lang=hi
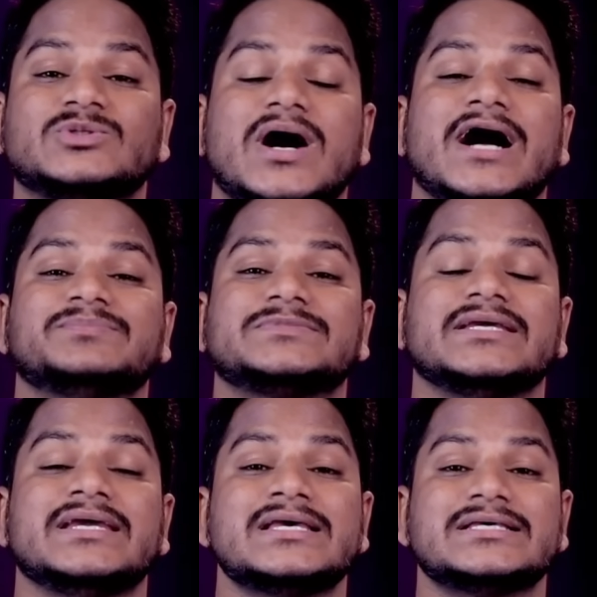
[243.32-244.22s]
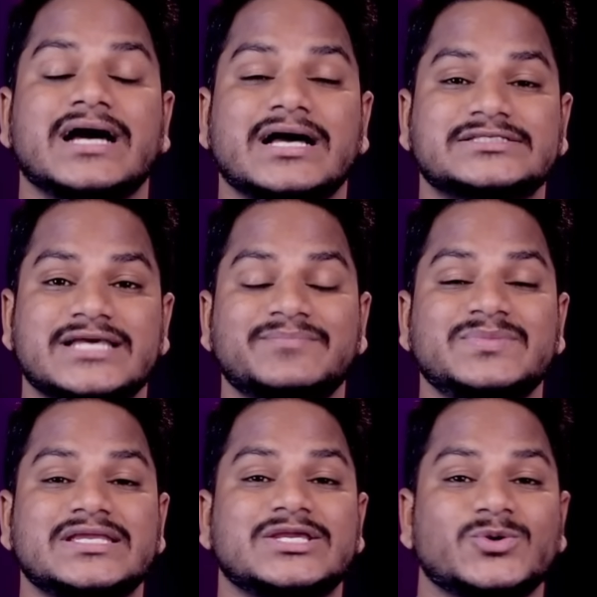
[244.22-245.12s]
जो आपके
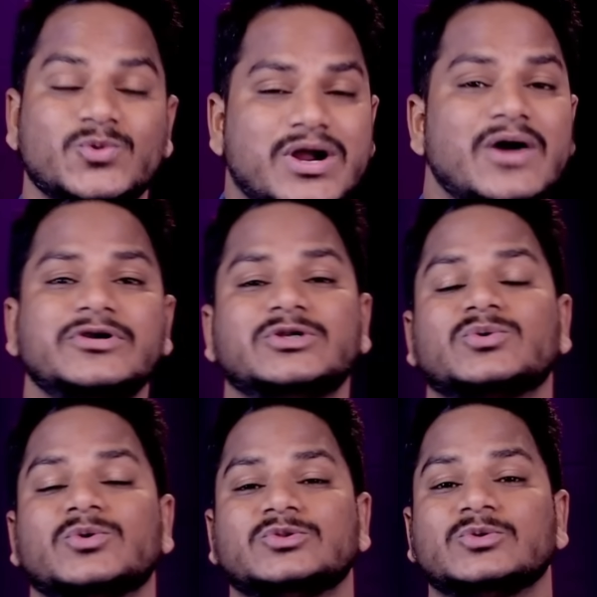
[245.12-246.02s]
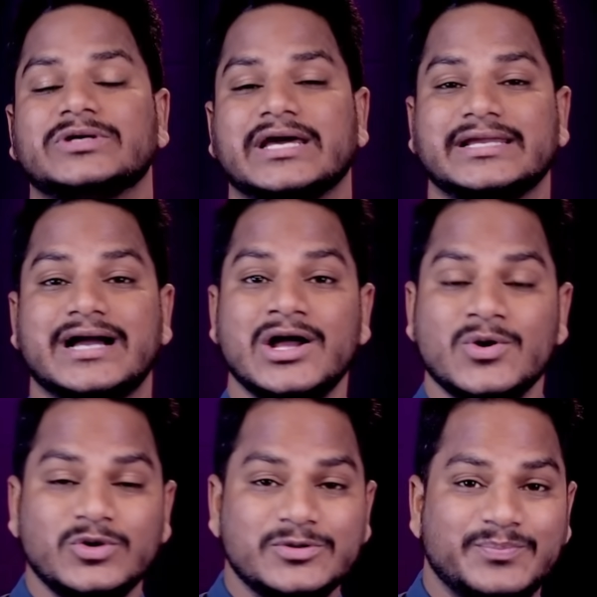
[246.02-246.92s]
सामने की रुकावटों को दूर करेगा
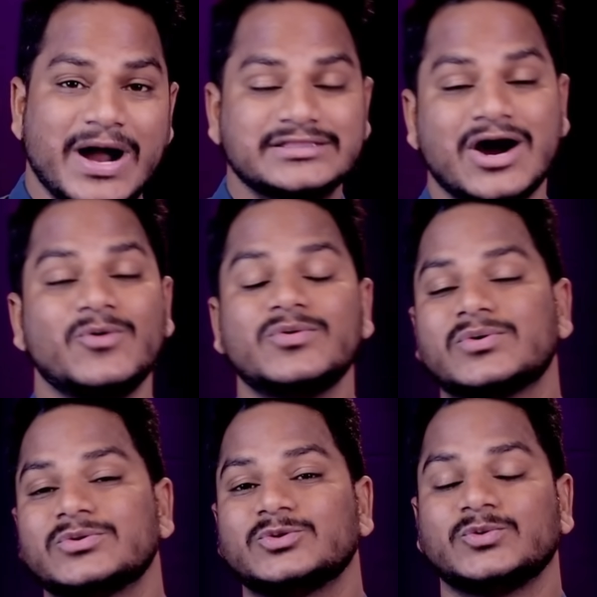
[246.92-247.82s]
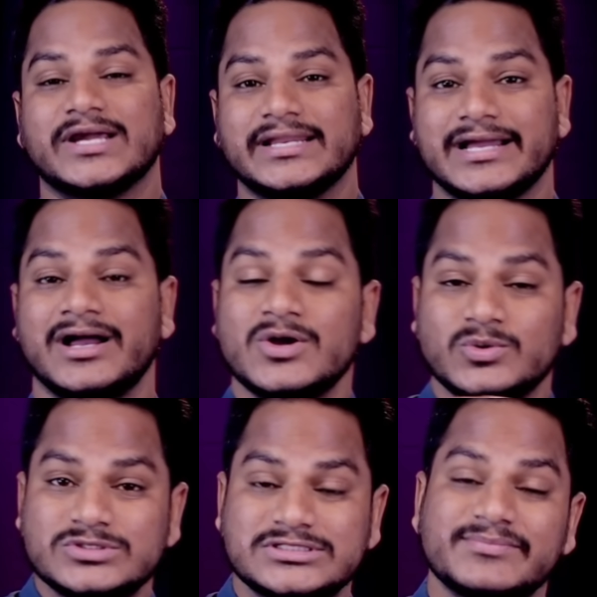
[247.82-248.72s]
उन बाधाओं को दूर करेगा
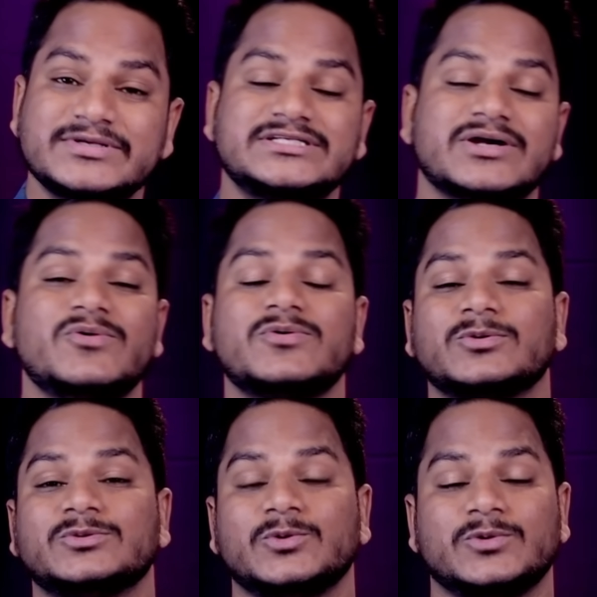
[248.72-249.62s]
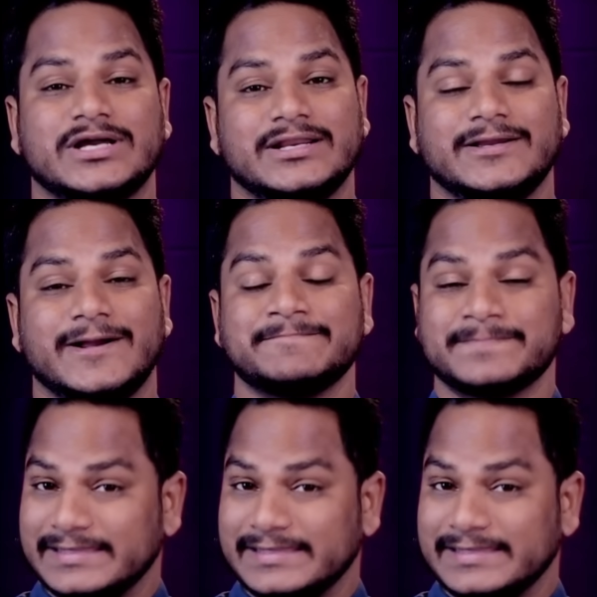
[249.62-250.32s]
उन समस्याओं को दूर करेगा